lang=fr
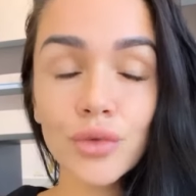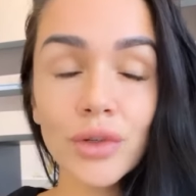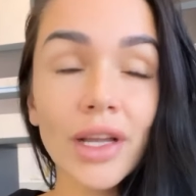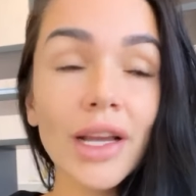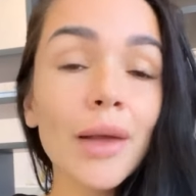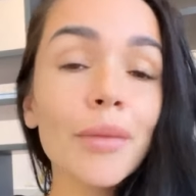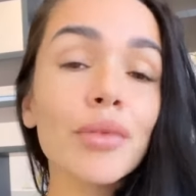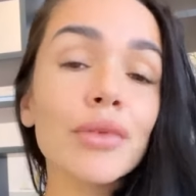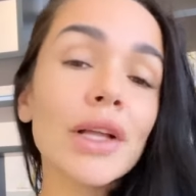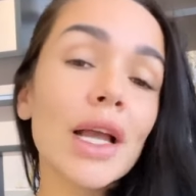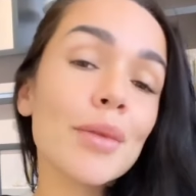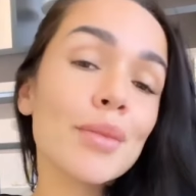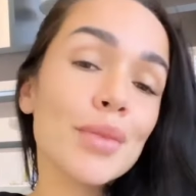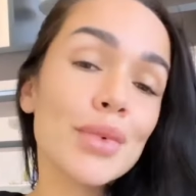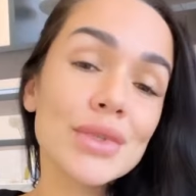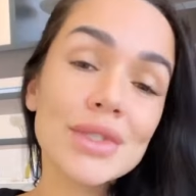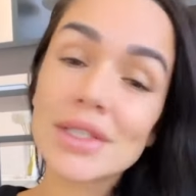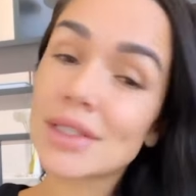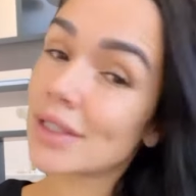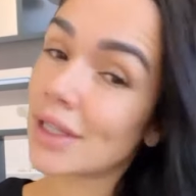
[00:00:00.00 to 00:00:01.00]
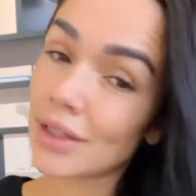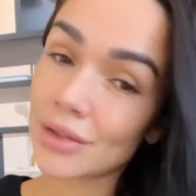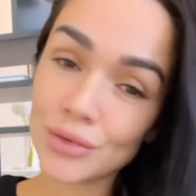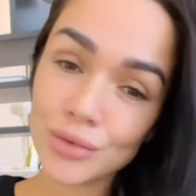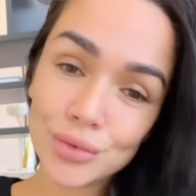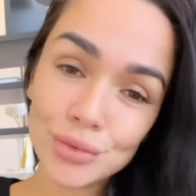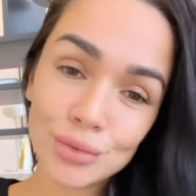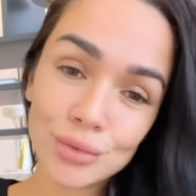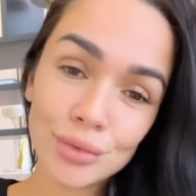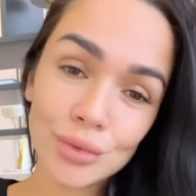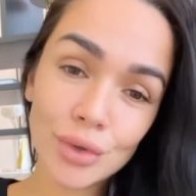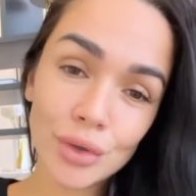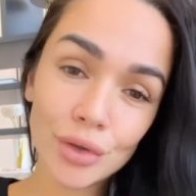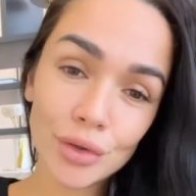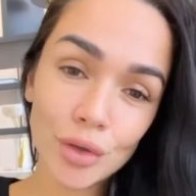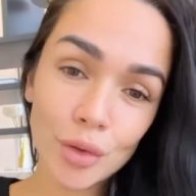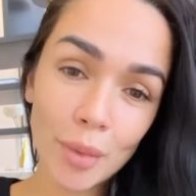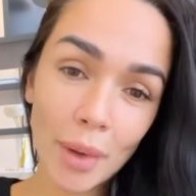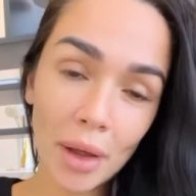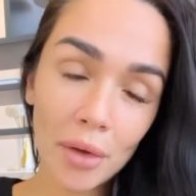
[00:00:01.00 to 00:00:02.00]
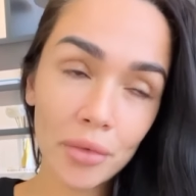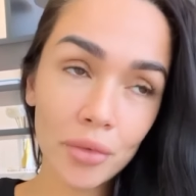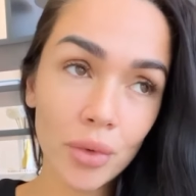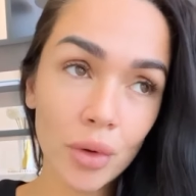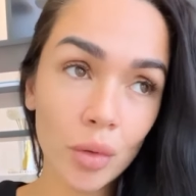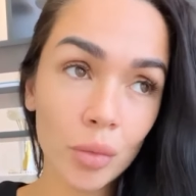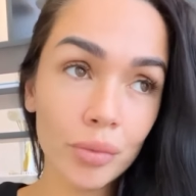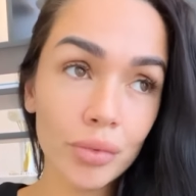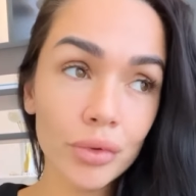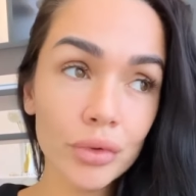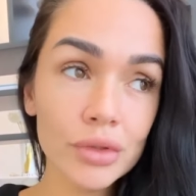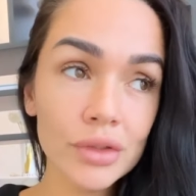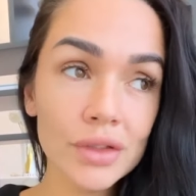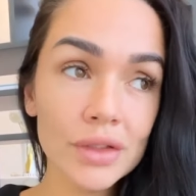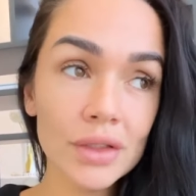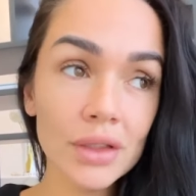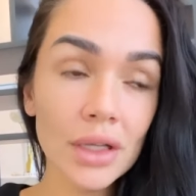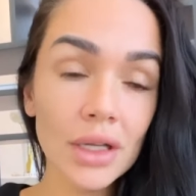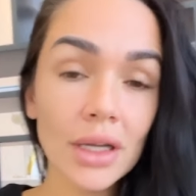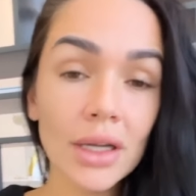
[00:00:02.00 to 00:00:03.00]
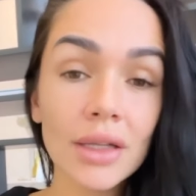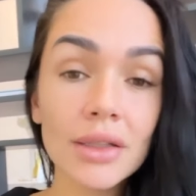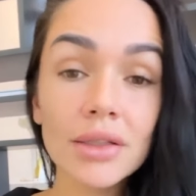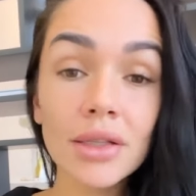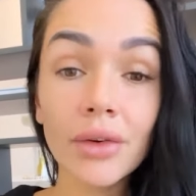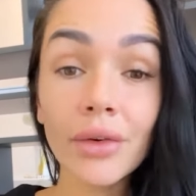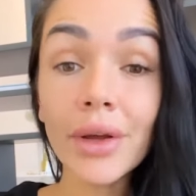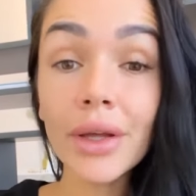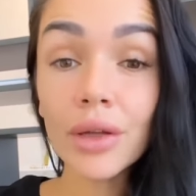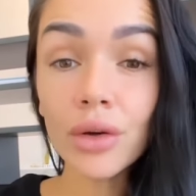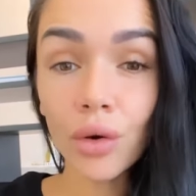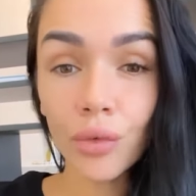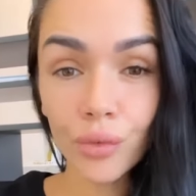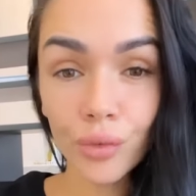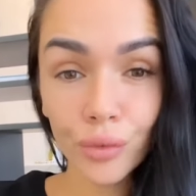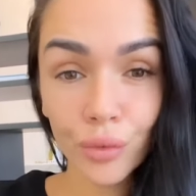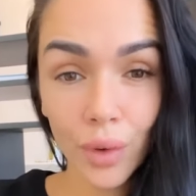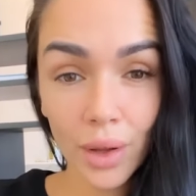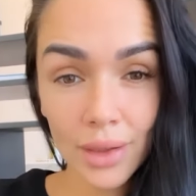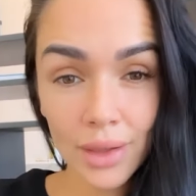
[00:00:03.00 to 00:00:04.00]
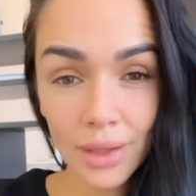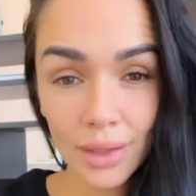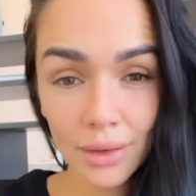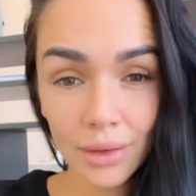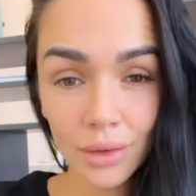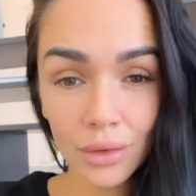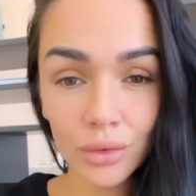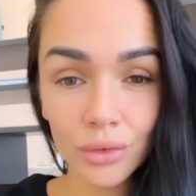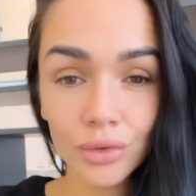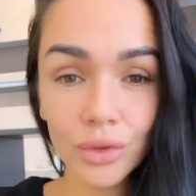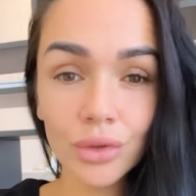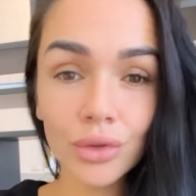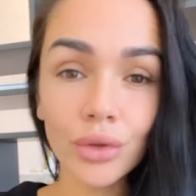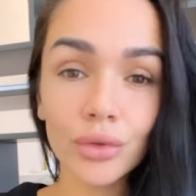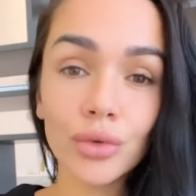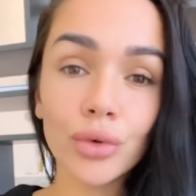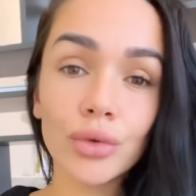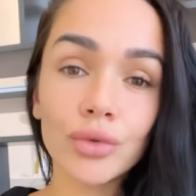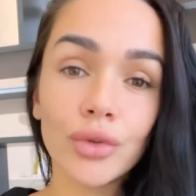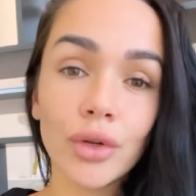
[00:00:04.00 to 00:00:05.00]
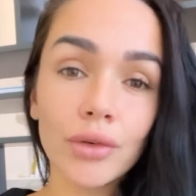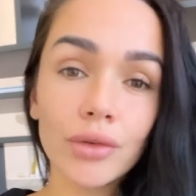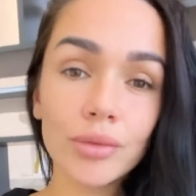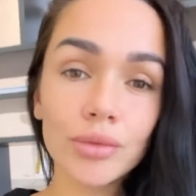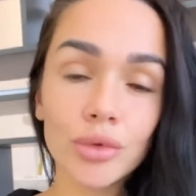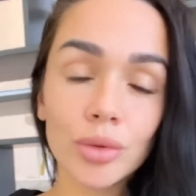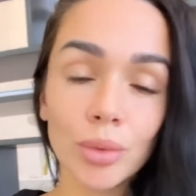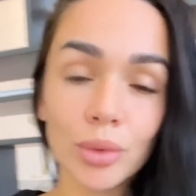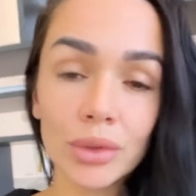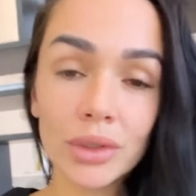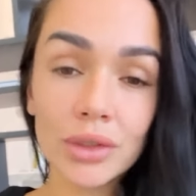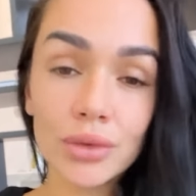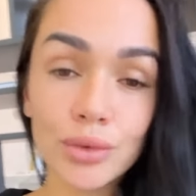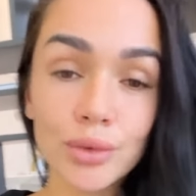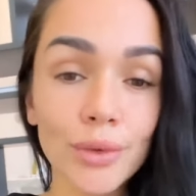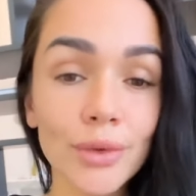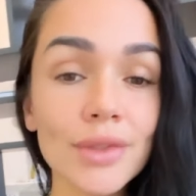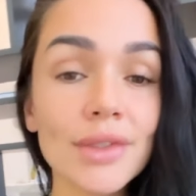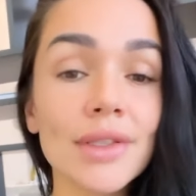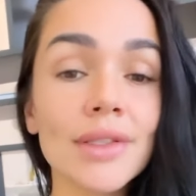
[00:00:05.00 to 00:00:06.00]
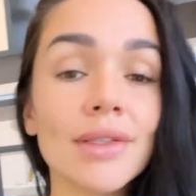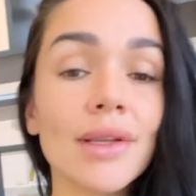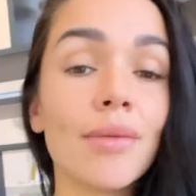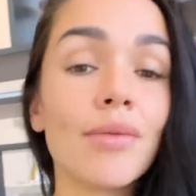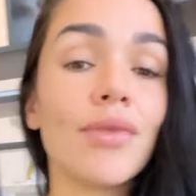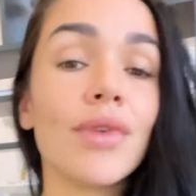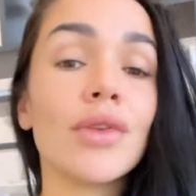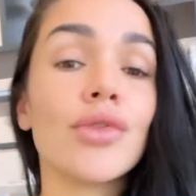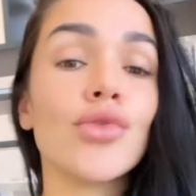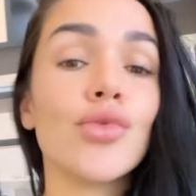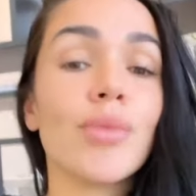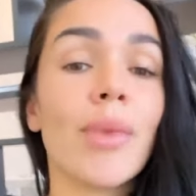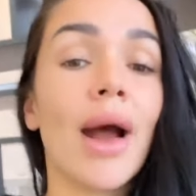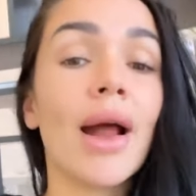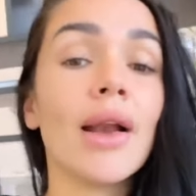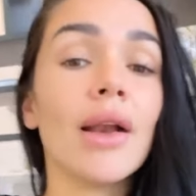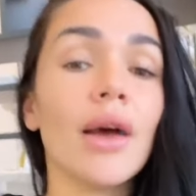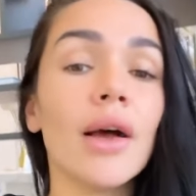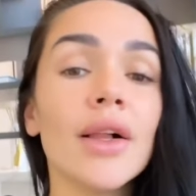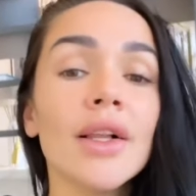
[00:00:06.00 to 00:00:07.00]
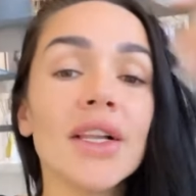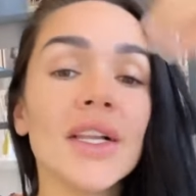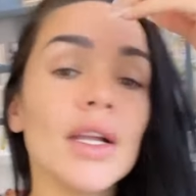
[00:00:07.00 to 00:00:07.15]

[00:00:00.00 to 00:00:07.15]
Je voulais répondre à une petite question euh, que parfois on pose. C'est vrai que quand vous voyez euh, London en trotteur, vous me demandez souvent si ça me fait du mal.